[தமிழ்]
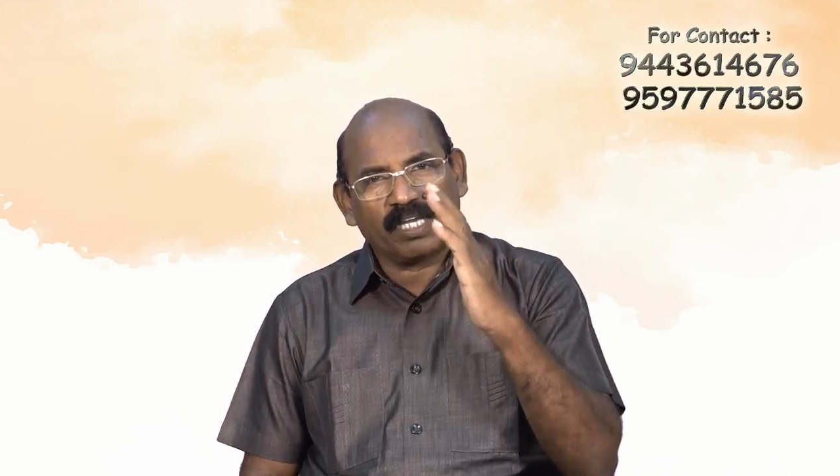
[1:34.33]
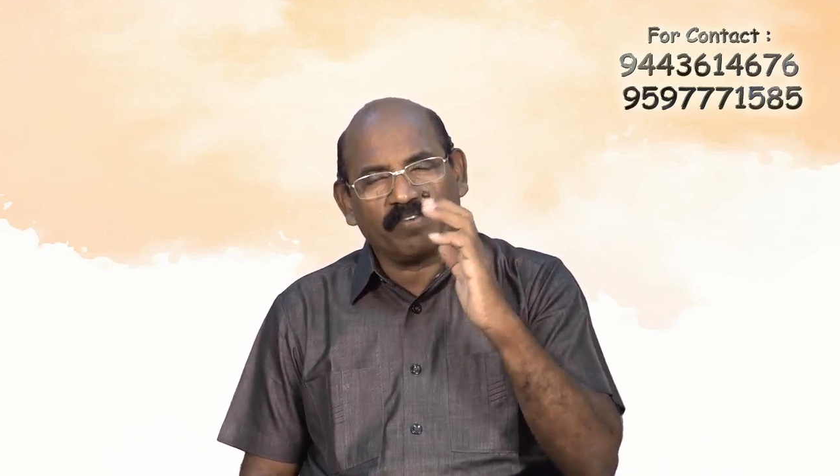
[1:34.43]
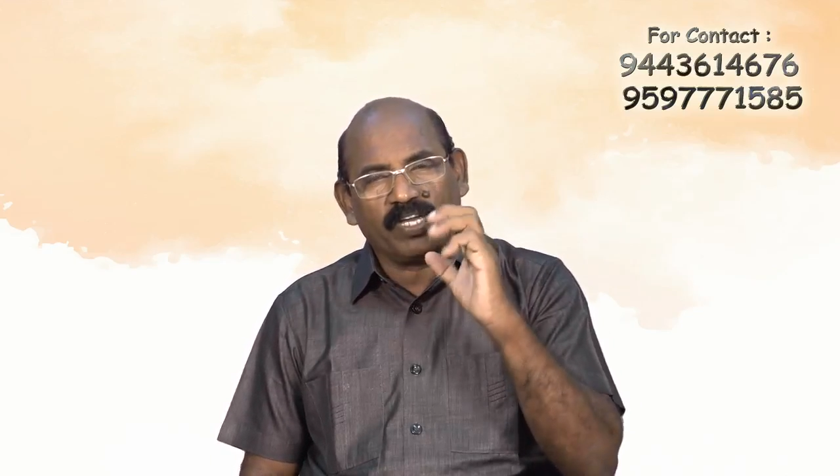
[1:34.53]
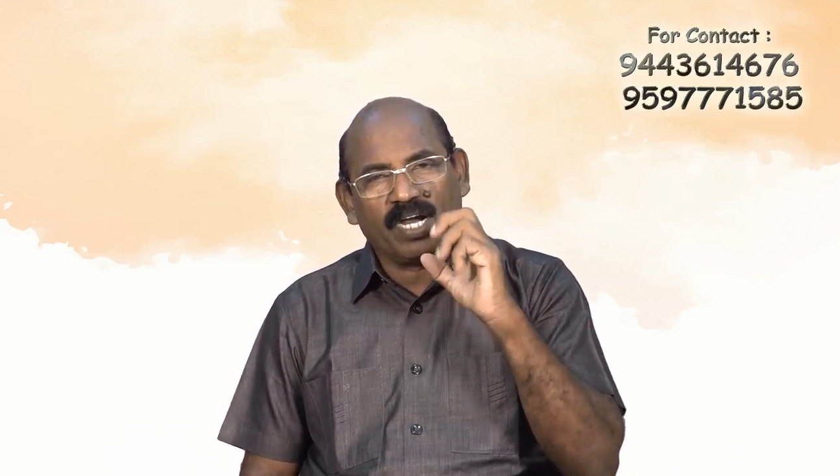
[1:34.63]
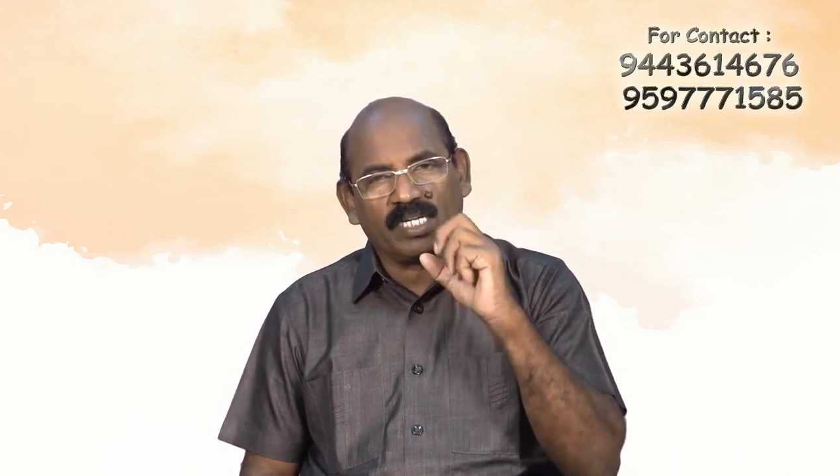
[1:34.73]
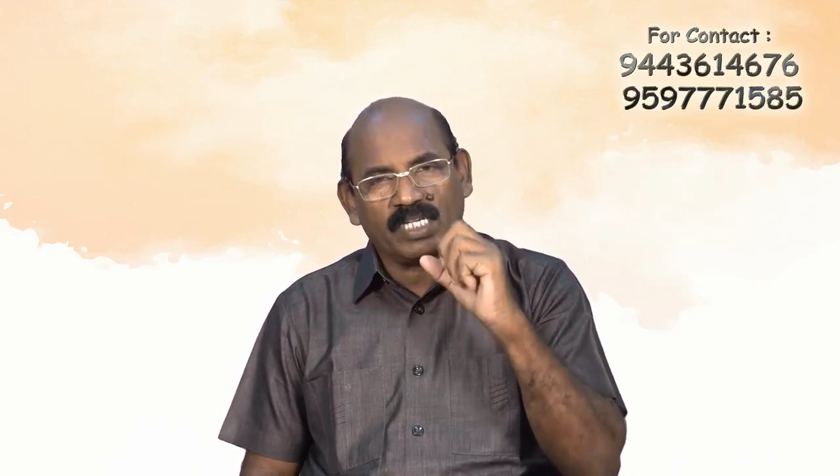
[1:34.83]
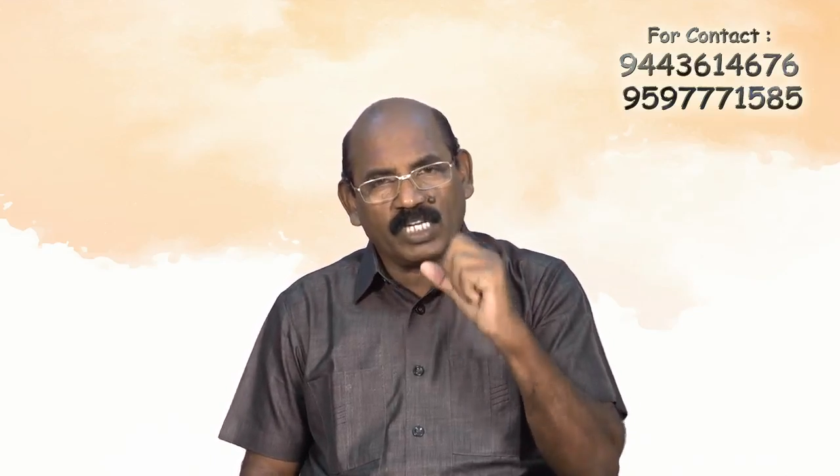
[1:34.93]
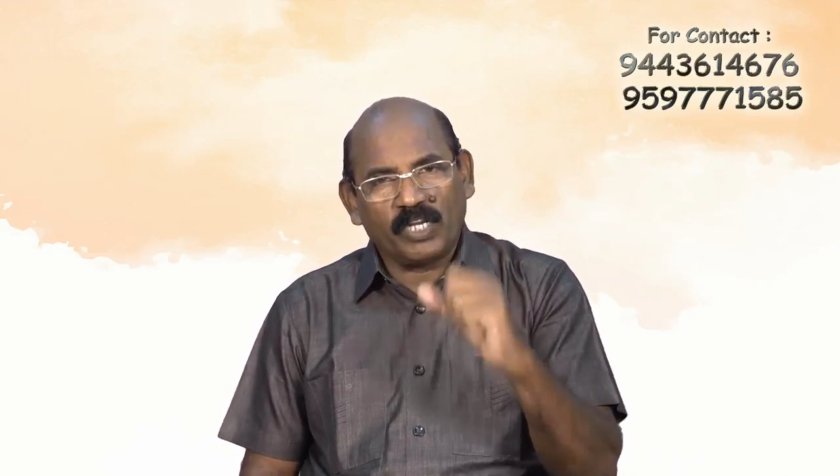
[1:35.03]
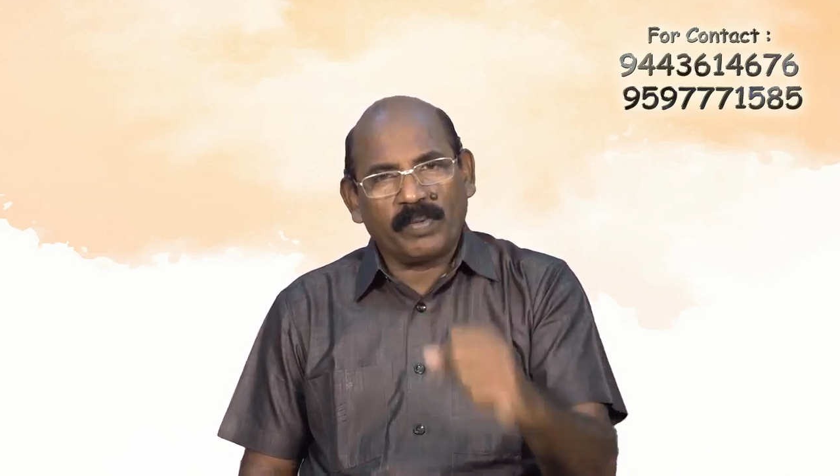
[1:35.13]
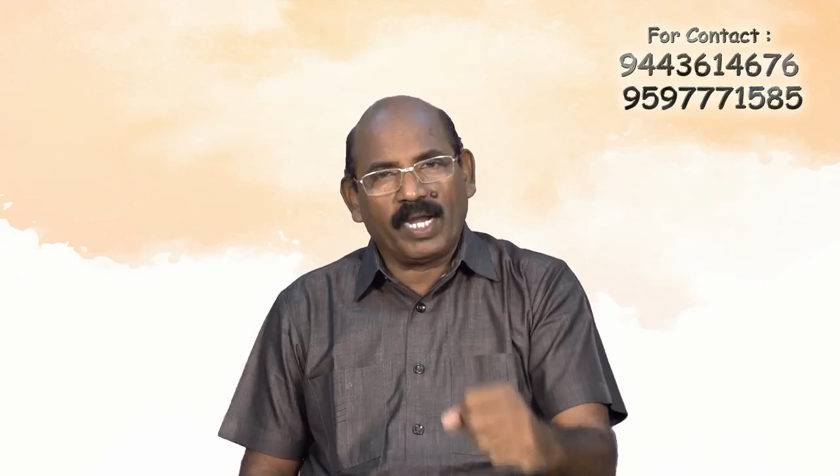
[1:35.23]
தேவையான
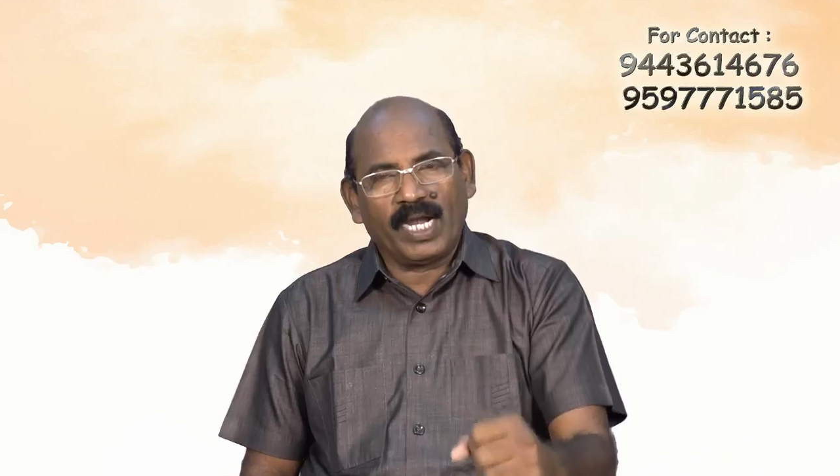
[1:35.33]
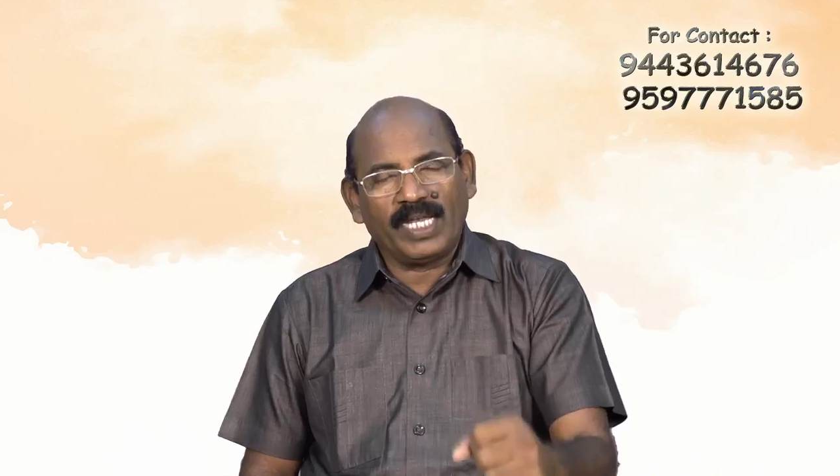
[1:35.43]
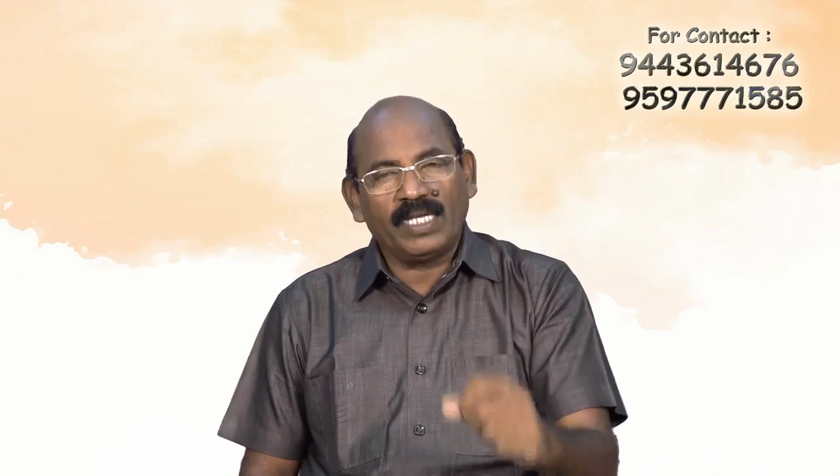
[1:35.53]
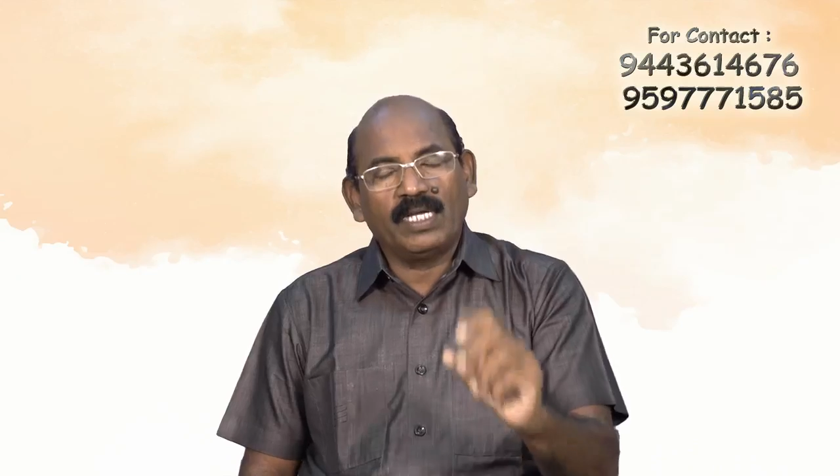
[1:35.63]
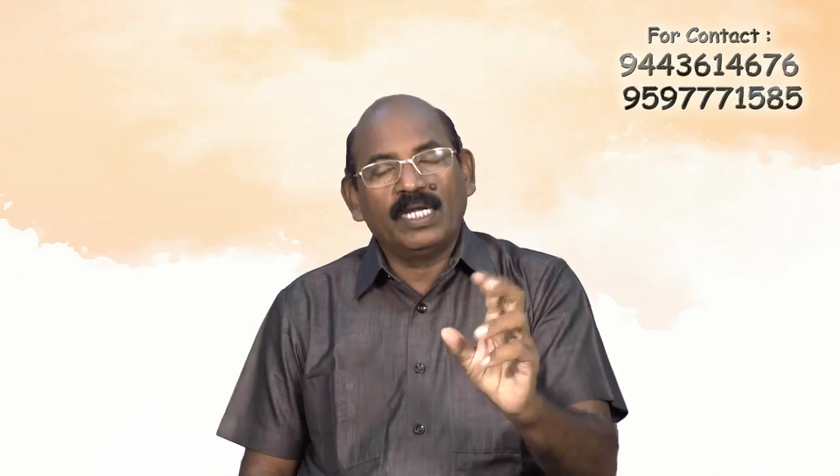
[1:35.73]
கிருவைகளை